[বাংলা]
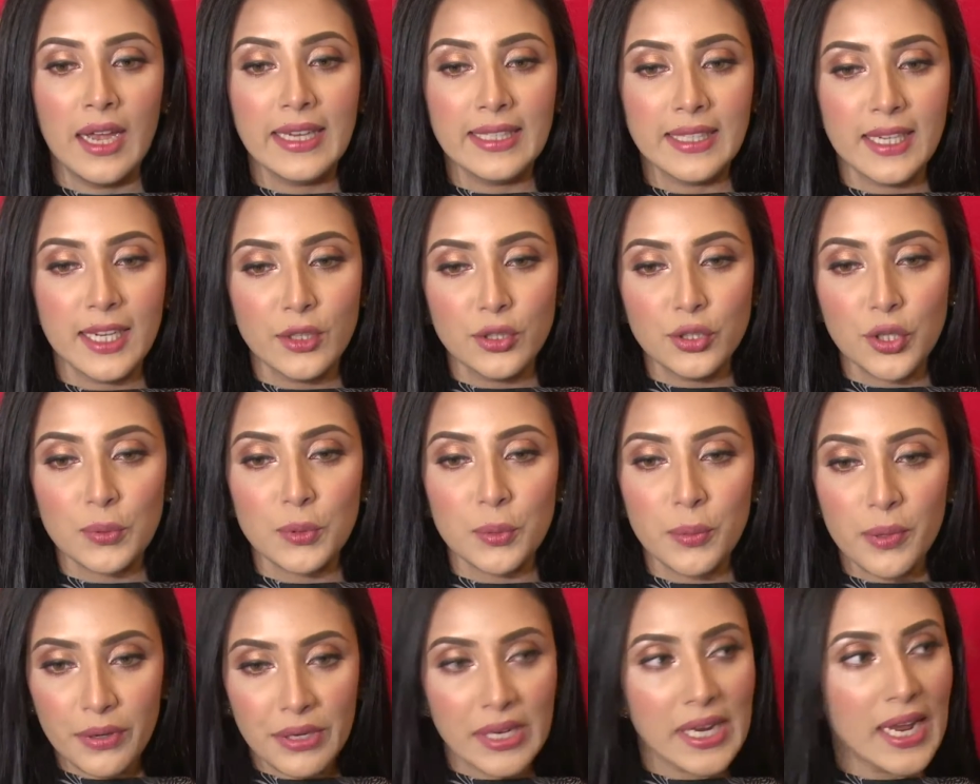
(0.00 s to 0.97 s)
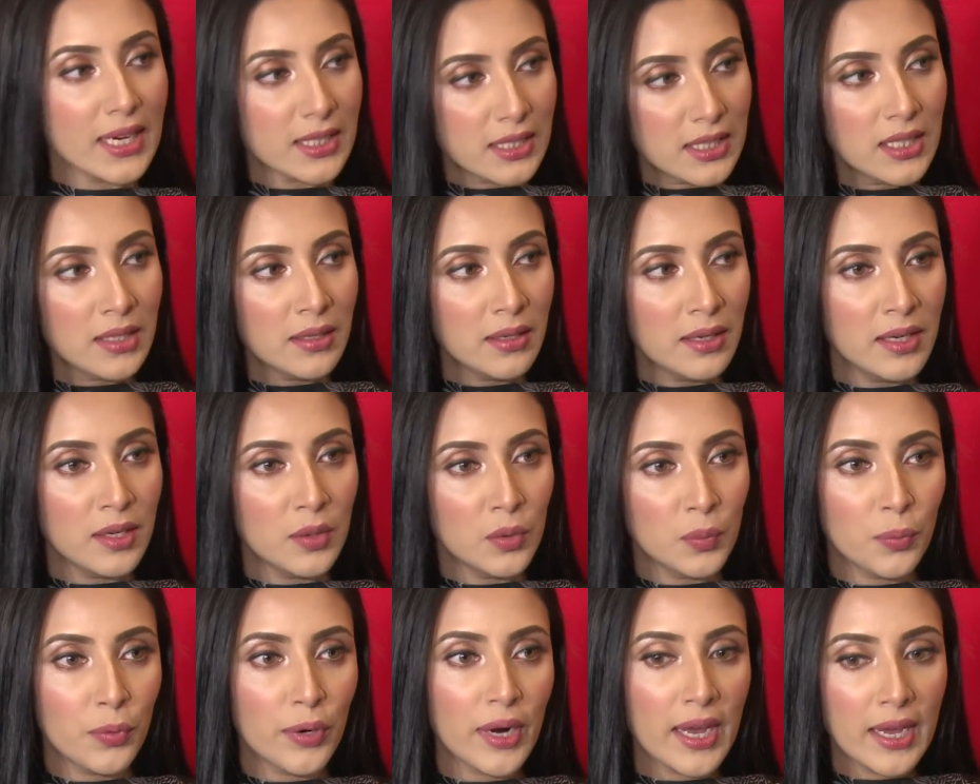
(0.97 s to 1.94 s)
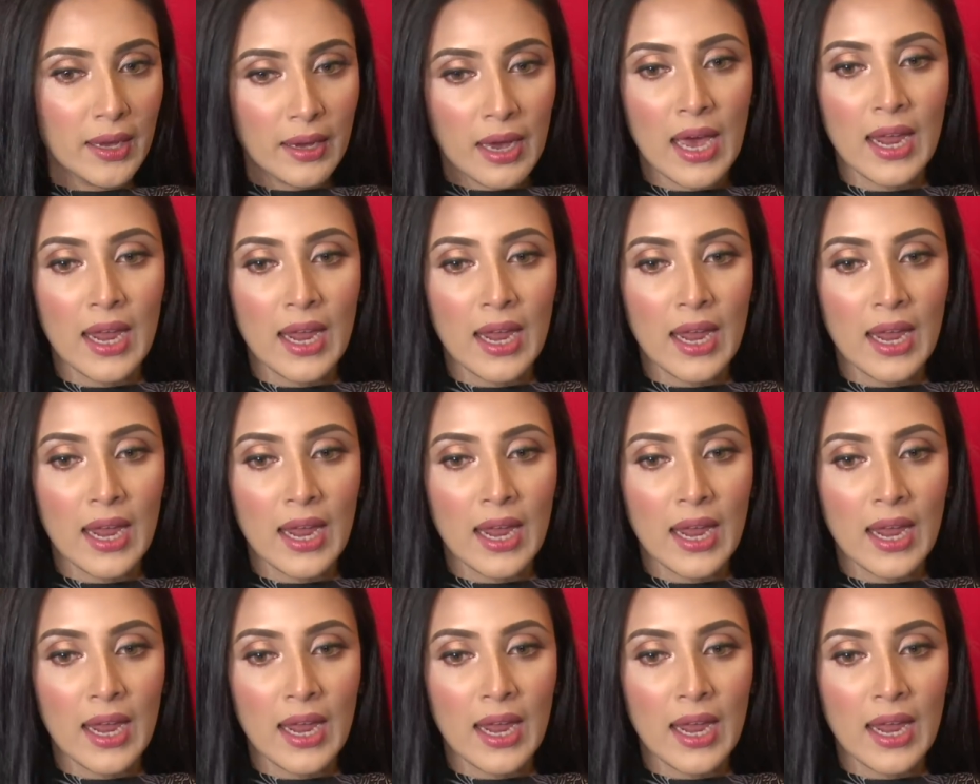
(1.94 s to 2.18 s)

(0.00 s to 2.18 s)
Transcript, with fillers: এটা কিন্তু সবসময় রিয়াকশানের উপরে